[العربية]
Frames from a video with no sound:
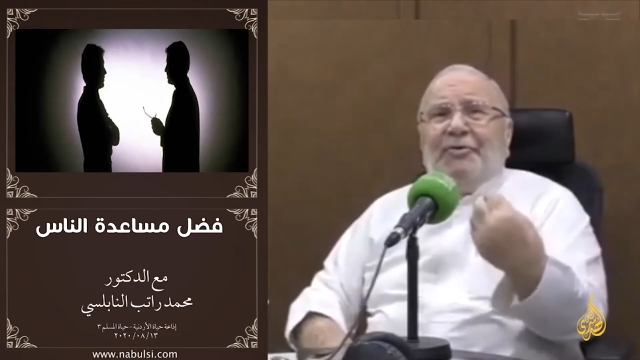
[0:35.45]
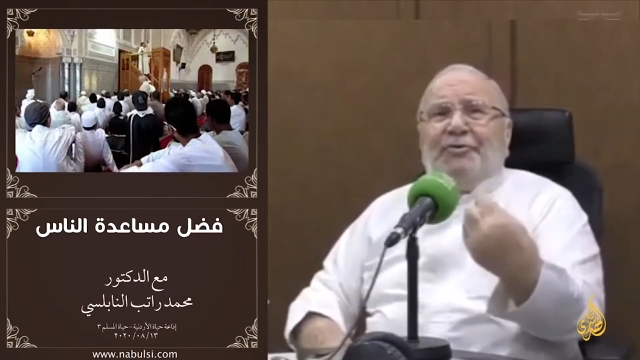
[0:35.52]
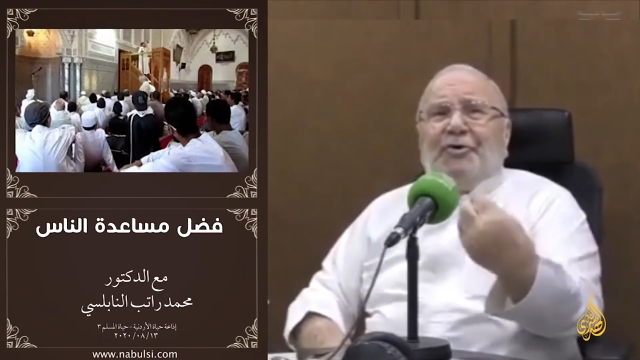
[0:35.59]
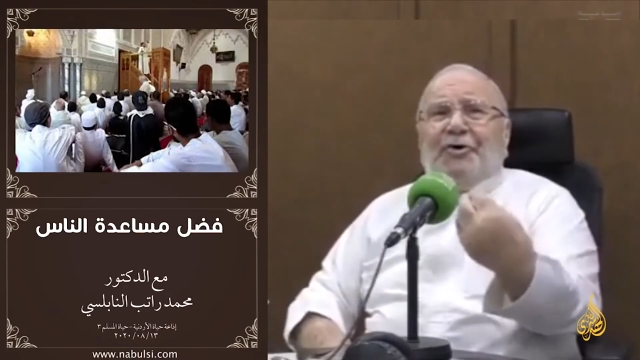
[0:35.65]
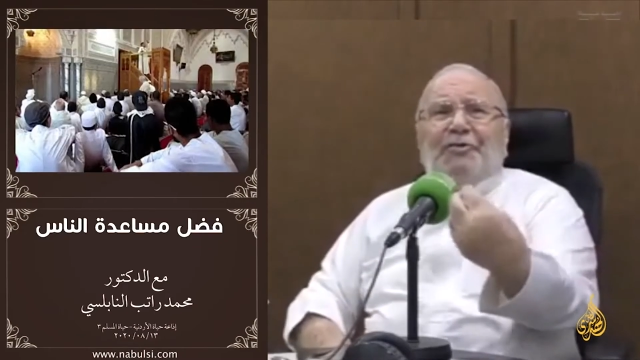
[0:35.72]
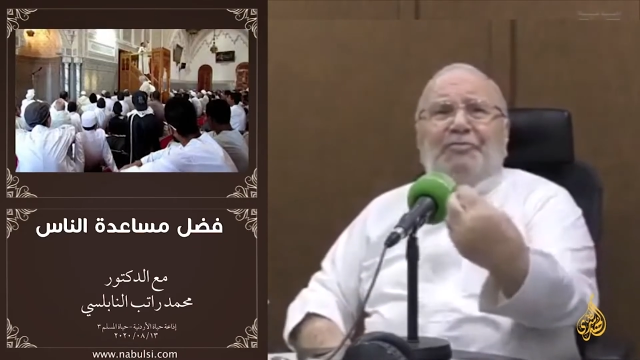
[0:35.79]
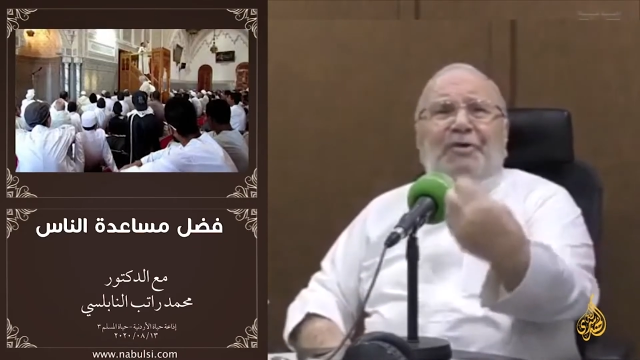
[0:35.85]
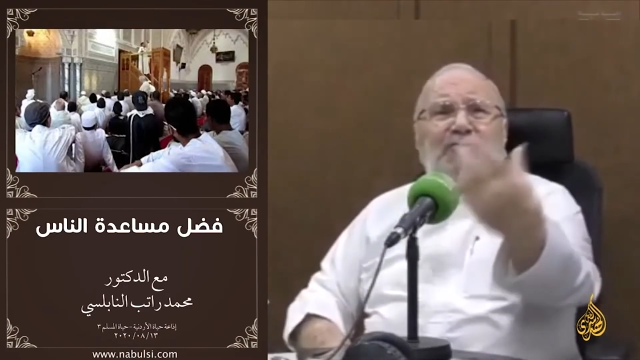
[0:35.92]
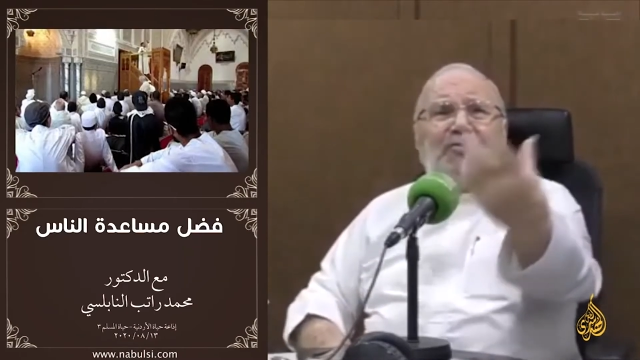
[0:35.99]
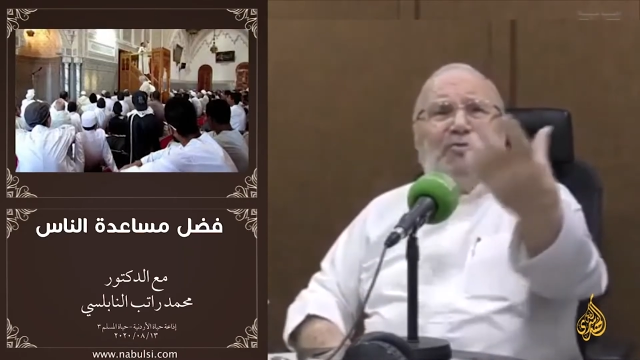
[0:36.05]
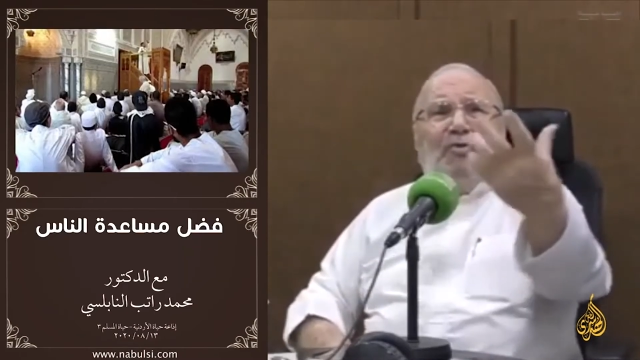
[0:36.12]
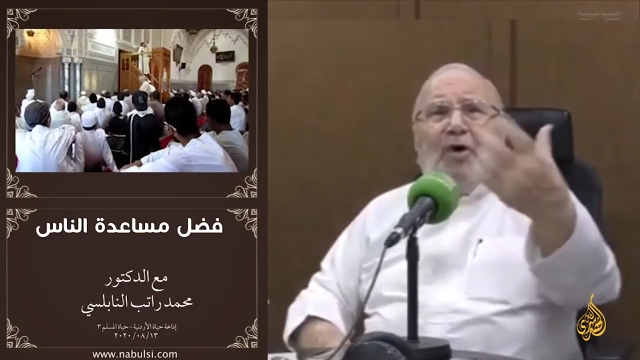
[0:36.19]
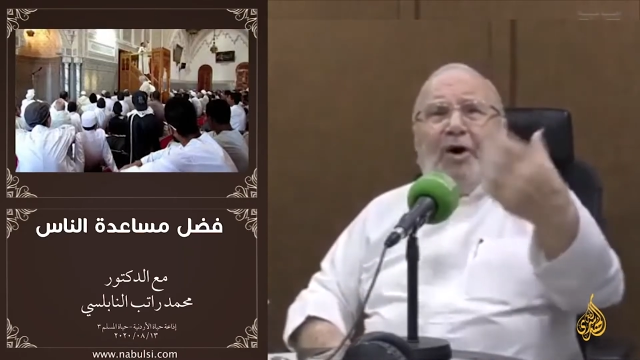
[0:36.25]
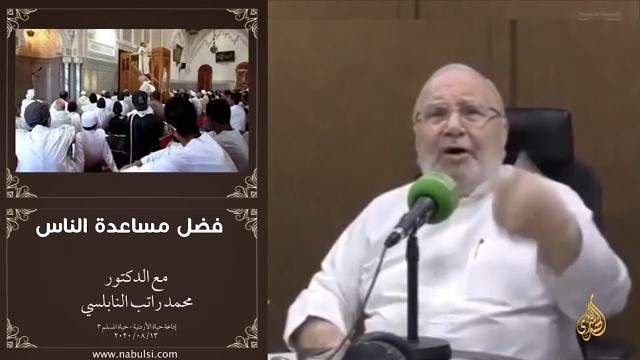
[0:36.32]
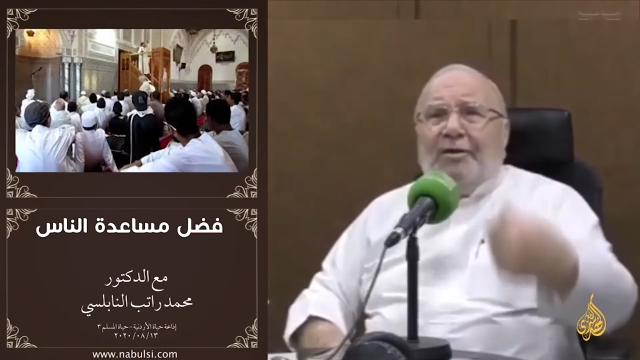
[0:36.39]
حضرت
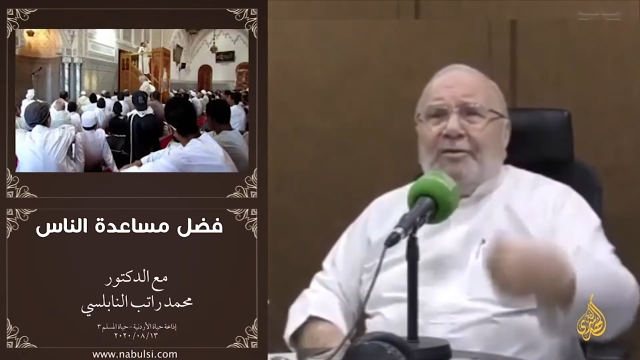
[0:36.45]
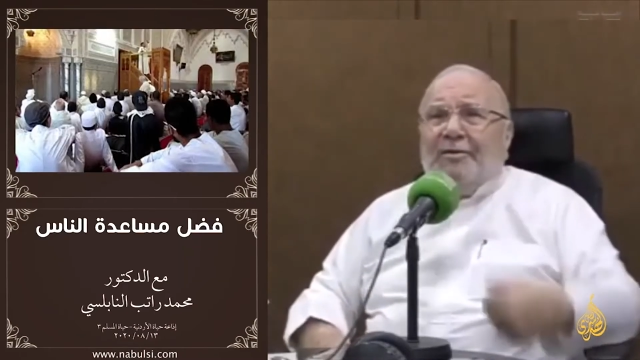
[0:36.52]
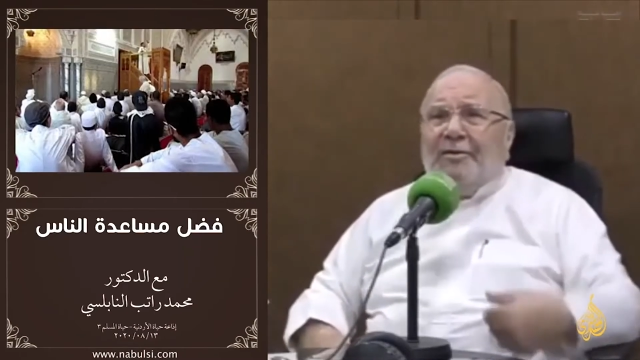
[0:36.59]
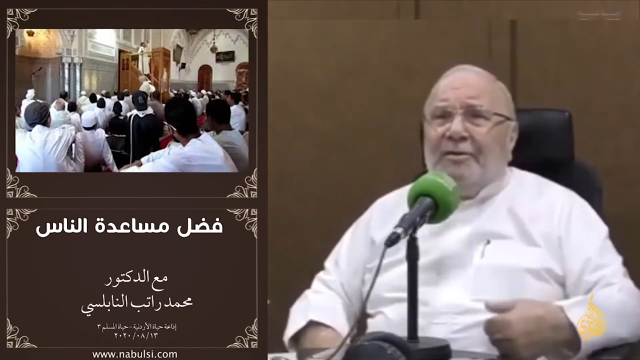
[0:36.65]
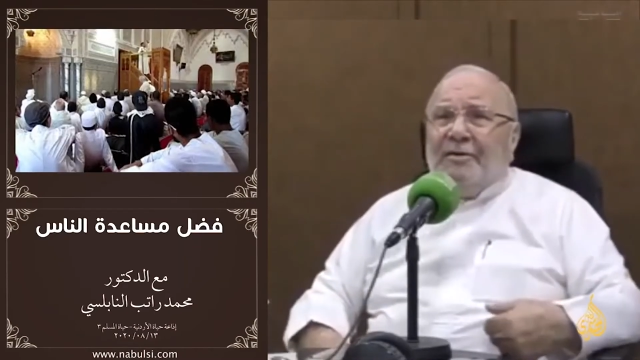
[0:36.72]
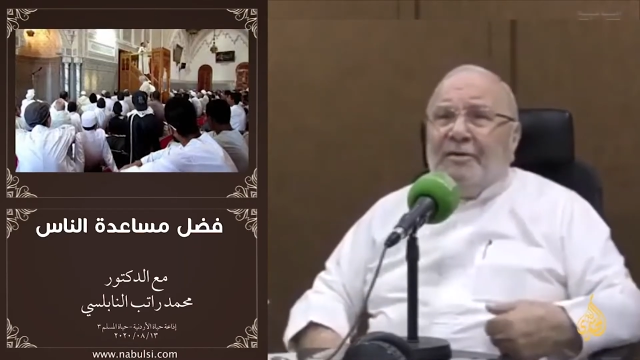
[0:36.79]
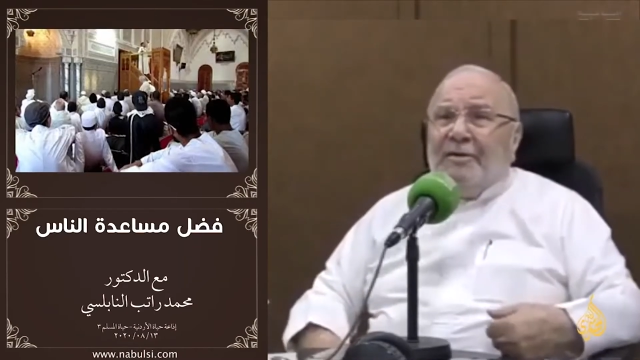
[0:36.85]
خطبة الجمعة